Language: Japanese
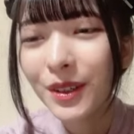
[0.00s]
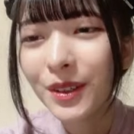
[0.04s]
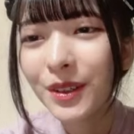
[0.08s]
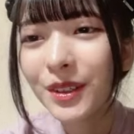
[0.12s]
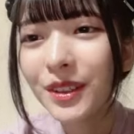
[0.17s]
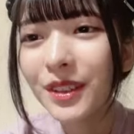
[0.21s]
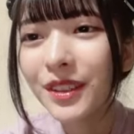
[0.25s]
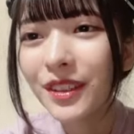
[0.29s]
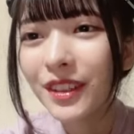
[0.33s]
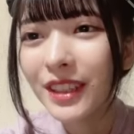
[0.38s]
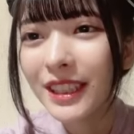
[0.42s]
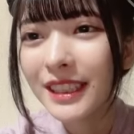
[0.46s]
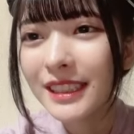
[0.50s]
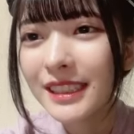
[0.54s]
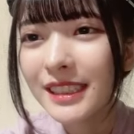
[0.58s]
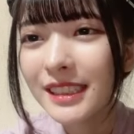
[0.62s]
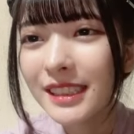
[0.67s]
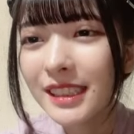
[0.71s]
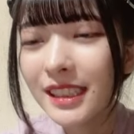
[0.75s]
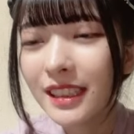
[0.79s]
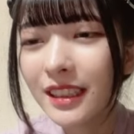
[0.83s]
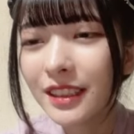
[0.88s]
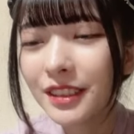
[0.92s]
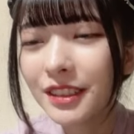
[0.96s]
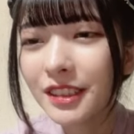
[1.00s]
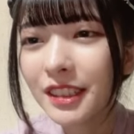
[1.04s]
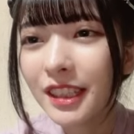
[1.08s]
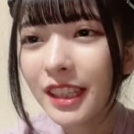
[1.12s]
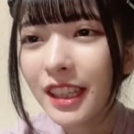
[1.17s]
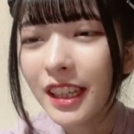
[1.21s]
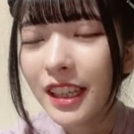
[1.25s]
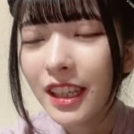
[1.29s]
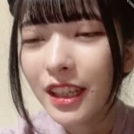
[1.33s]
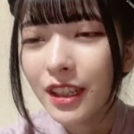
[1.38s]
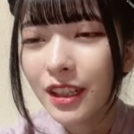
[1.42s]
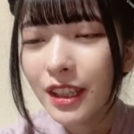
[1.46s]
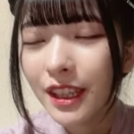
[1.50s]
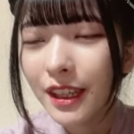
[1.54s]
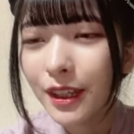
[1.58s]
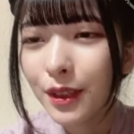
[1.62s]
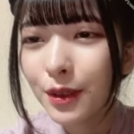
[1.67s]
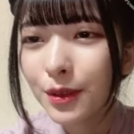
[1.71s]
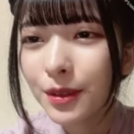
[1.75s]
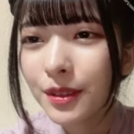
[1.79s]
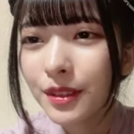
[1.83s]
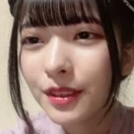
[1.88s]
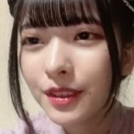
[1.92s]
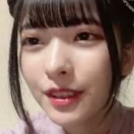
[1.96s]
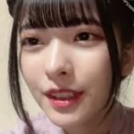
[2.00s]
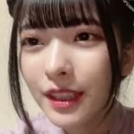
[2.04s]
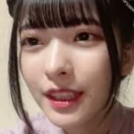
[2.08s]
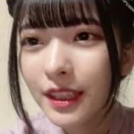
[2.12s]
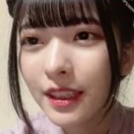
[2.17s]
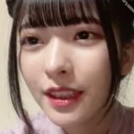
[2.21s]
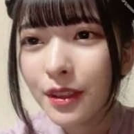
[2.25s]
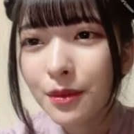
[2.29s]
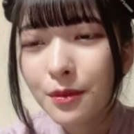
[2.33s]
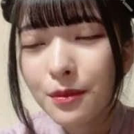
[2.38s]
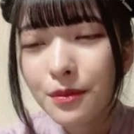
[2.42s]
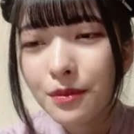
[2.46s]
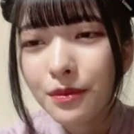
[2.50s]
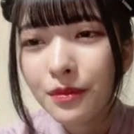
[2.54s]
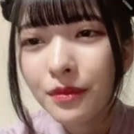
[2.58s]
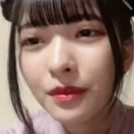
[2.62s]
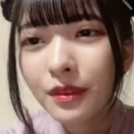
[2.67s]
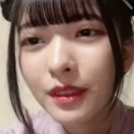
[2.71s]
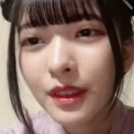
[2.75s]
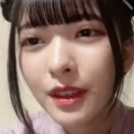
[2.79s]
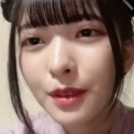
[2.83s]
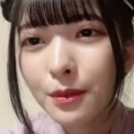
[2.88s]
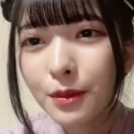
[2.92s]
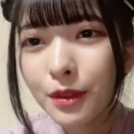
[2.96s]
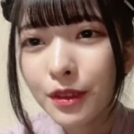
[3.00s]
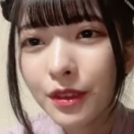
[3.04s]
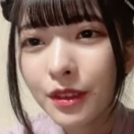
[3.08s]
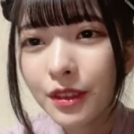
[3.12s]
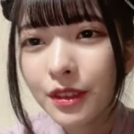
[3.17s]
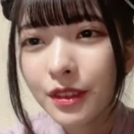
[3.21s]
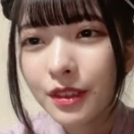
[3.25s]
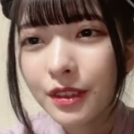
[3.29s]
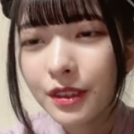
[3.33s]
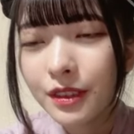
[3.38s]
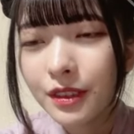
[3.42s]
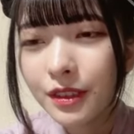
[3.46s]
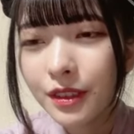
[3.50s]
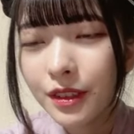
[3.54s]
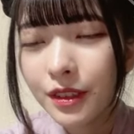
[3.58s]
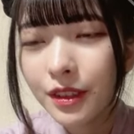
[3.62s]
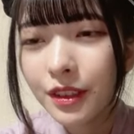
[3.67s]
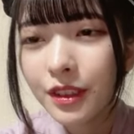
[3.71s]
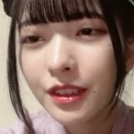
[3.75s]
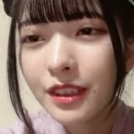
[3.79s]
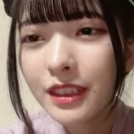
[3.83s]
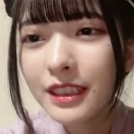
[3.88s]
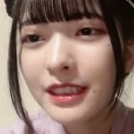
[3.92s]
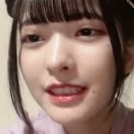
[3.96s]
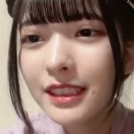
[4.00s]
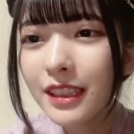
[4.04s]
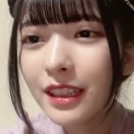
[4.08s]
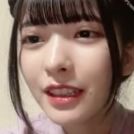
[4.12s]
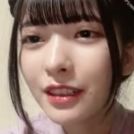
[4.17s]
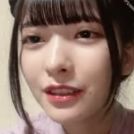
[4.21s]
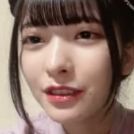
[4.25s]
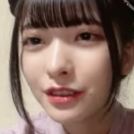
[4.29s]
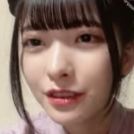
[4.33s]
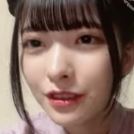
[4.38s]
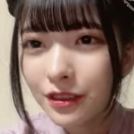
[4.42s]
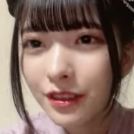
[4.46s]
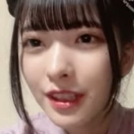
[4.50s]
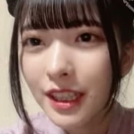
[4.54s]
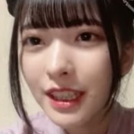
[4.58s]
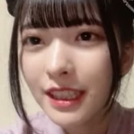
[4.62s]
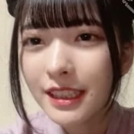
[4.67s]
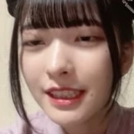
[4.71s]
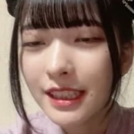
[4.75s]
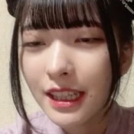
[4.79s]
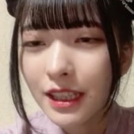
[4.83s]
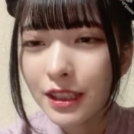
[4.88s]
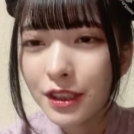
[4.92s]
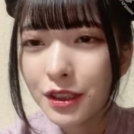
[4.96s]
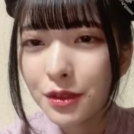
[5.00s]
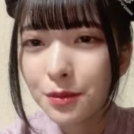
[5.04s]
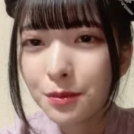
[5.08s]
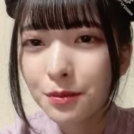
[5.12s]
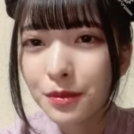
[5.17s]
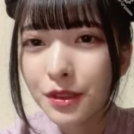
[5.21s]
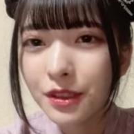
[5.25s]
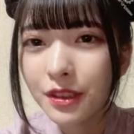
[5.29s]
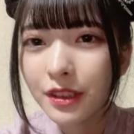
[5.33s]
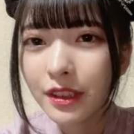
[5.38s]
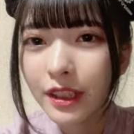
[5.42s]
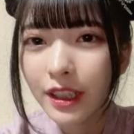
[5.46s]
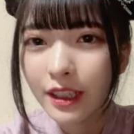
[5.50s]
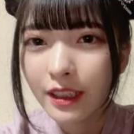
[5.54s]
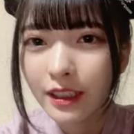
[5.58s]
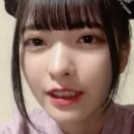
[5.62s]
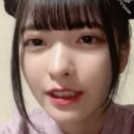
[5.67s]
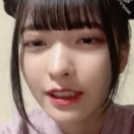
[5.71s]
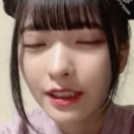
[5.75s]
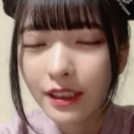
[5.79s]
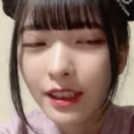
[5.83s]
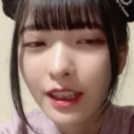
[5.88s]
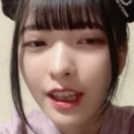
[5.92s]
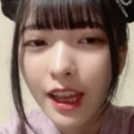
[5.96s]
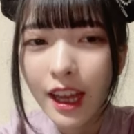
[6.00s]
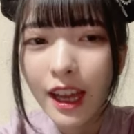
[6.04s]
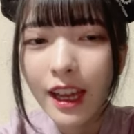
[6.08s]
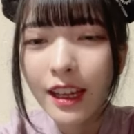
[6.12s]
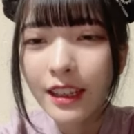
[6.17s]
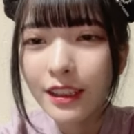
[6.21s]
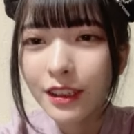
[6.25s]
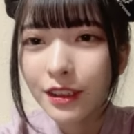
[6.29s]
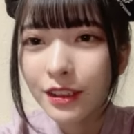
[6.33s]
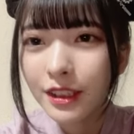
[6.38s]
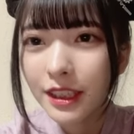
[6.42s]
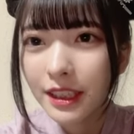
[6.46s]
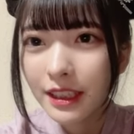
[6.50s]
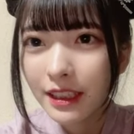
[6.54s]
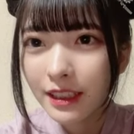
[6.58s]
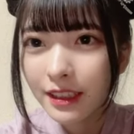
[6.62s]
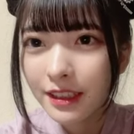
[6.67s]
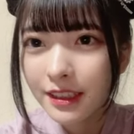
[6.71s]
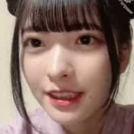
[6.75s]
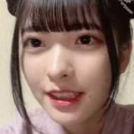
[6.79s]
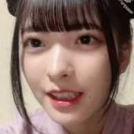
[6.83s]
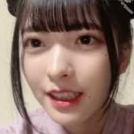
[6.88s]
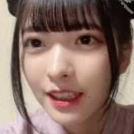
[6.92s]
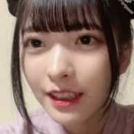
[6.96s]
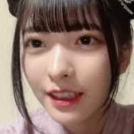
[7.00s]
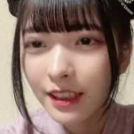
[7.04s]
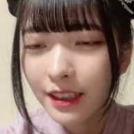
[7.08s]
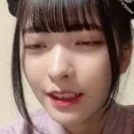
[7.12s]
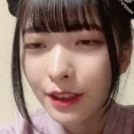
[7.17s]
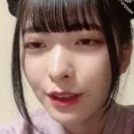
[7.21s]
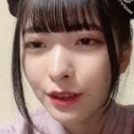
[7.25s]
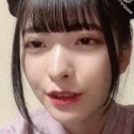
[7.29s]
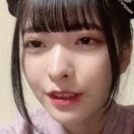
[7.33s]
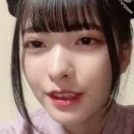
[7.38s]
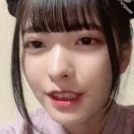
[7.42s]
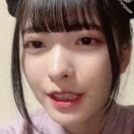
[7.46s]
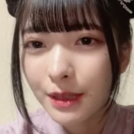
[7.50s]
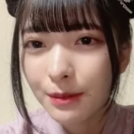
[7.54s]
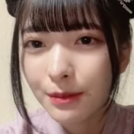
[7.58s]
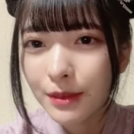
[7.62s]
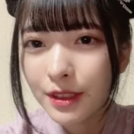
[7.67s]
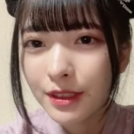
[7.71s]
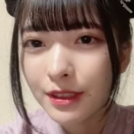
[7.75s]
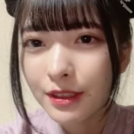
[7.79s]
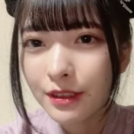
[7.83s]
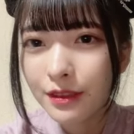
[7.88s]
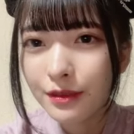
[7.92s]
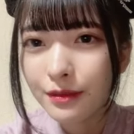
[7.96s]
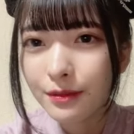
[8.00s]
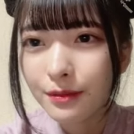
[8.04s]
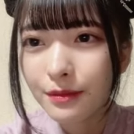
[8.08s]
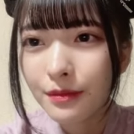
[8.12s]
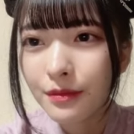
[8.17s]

お風呂は1時間くらいえお風呂ねでもお湯に浸かるのは30分くらいかなあ雪たくさんありがとうございます